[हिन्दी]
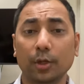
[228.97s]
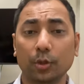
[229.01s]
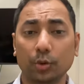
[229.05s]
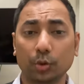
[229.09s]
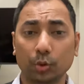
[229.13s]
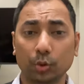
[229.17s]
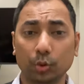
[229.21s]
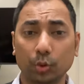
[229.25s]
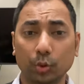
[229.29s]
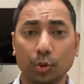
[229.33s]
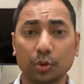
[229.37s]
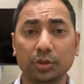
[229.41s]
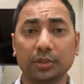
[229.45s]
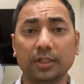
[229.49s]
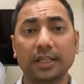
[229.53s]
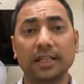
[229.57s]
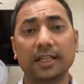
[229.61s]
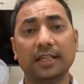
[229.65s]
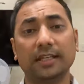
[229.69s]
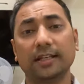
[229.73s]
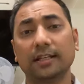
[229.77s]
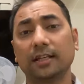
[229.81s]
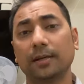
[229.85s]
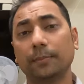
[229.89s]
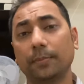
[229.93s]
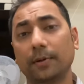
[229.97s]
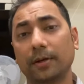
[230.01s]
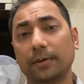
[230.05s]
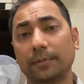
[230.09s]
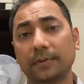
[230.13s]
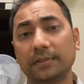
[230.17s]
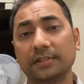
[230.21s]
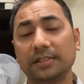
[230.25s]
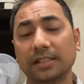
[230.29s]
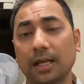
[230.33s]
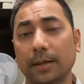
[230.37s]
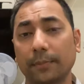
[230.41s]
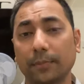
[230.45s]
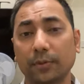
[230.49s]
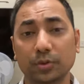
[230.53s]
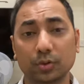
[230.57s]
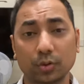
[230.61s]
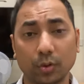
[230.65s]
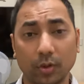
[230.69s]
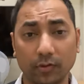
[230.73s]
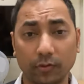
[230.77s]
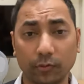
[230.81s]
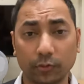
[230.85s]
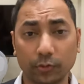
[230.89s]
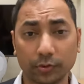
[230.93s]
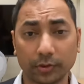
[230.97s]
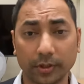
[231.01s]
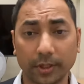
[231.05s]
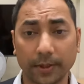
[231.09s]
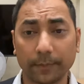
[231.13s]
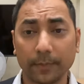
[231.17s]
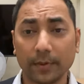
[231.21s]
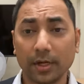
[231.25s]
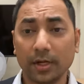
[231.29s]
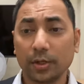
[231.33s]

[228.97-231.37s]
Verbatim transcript: तो दो तरीके के पर्पज़ यहाँ पर सॉल्व होंगे